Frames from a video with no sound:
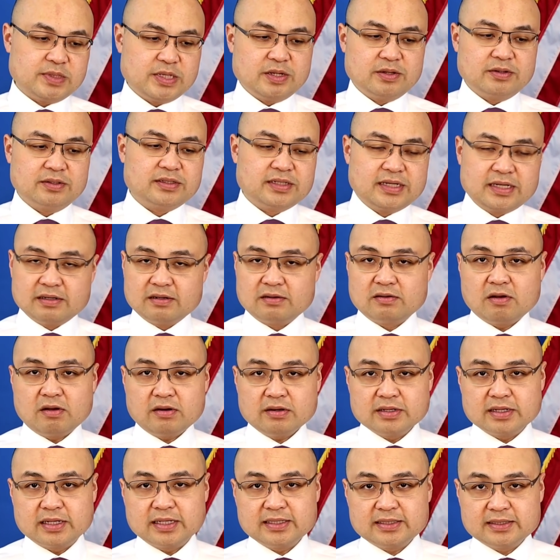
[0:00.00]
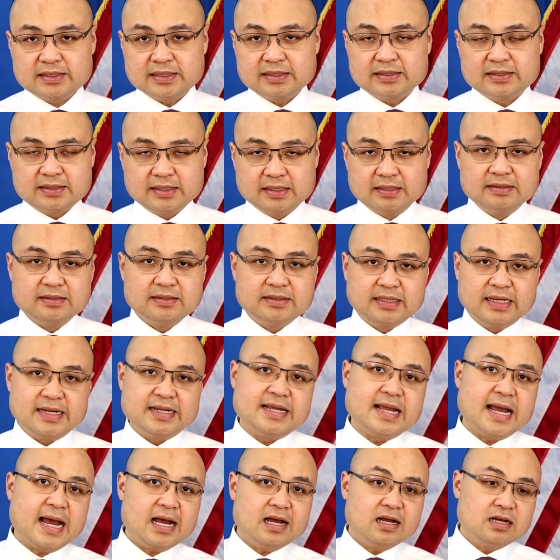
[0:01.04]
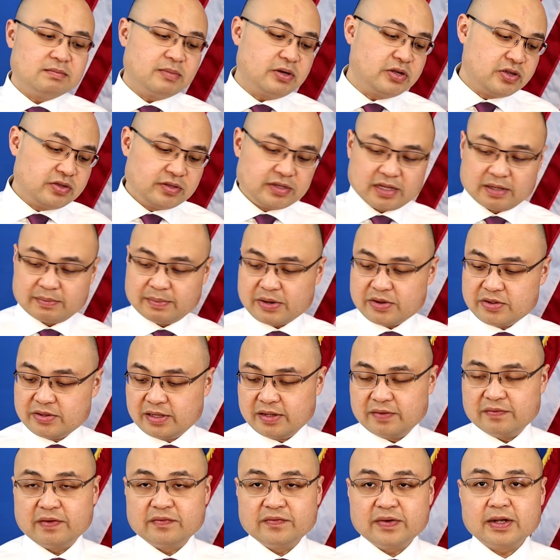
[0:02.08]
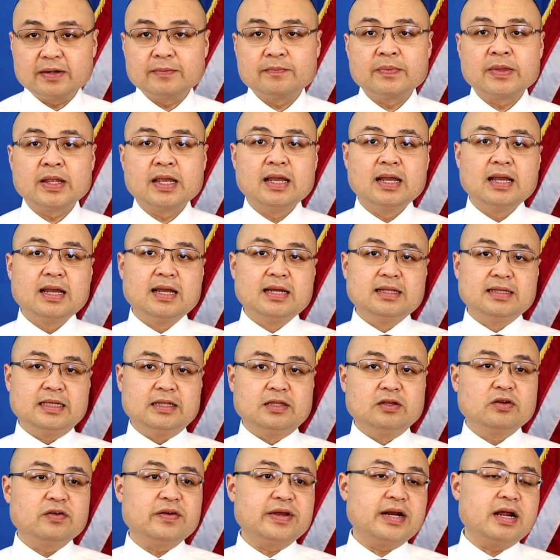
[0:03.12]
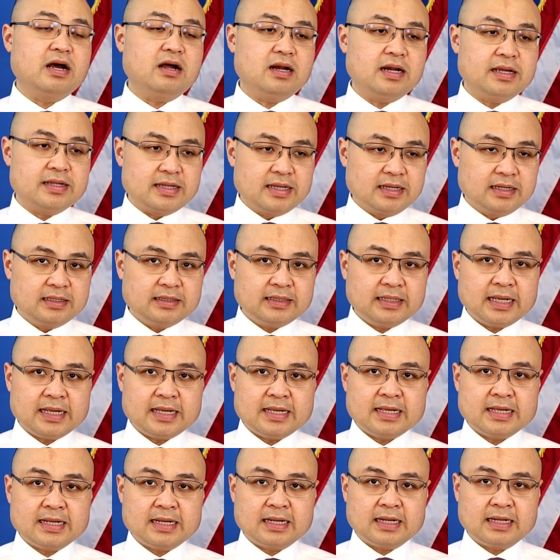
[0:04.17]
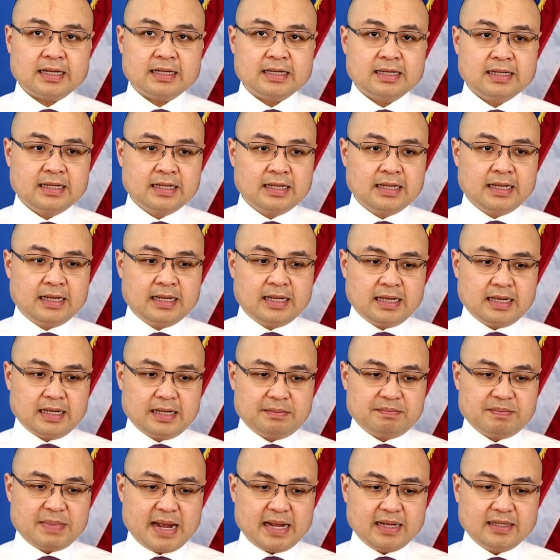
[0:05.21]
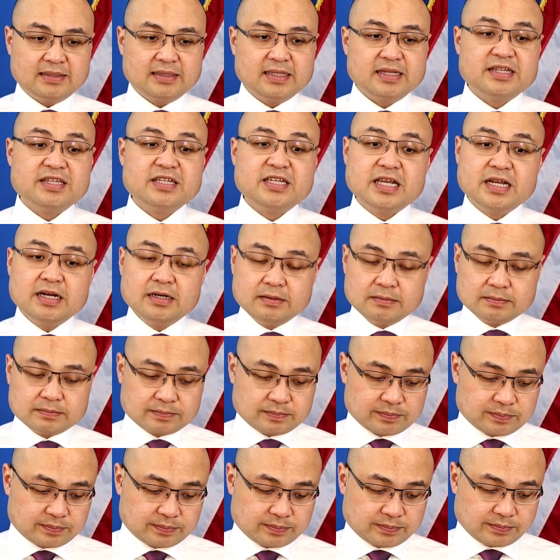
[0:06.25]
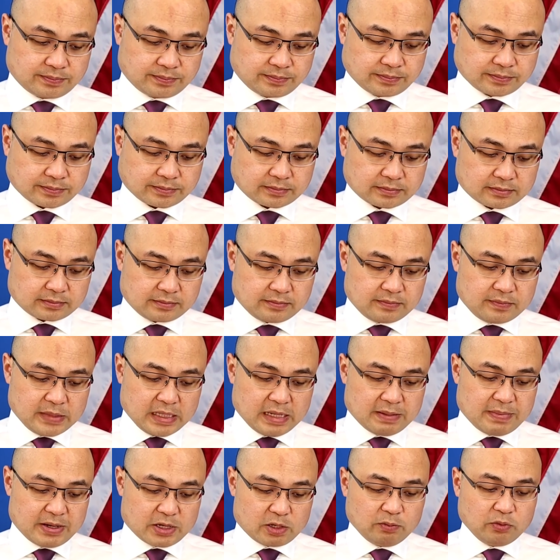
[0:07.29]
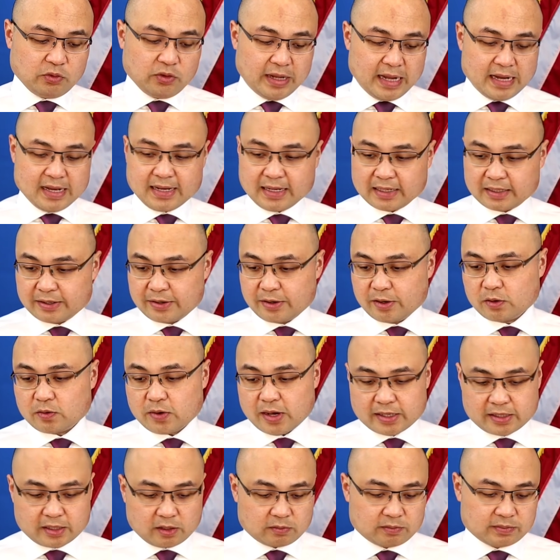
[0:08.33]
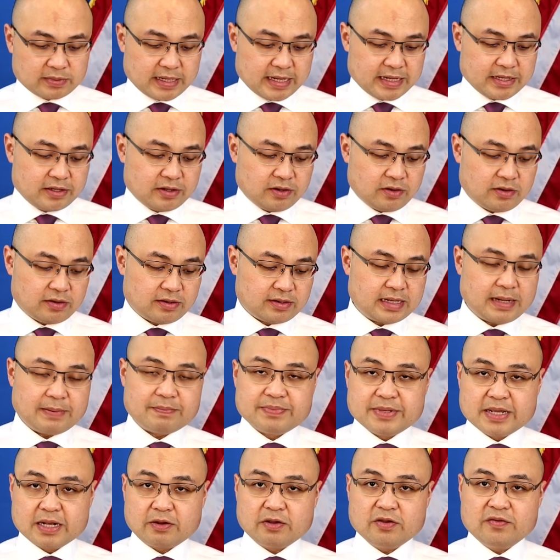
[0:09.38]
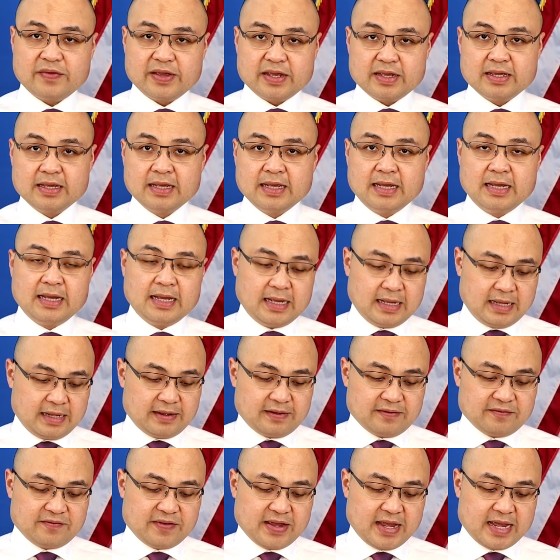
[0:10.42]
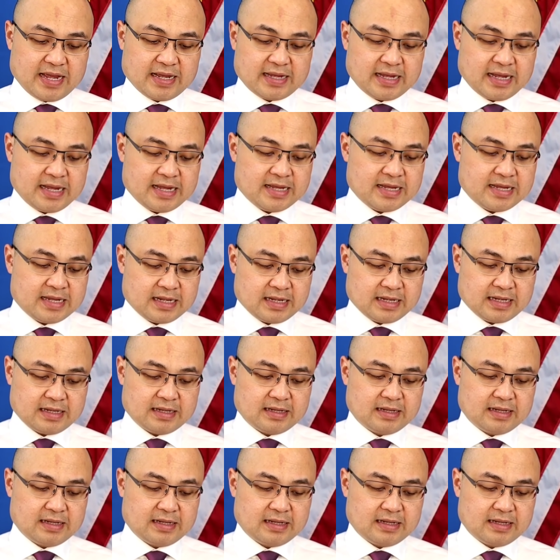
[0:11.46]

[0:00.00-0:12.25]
nhiều có được cái sự, trị giá hơn bao nhiêu tiền bao nhiêu tiền vân vân thì thưa quý vị đó là những cái bản tin chính và chúng tôi nghĩ rằng là nó quan trọng để cho cập nhật quý vị về cái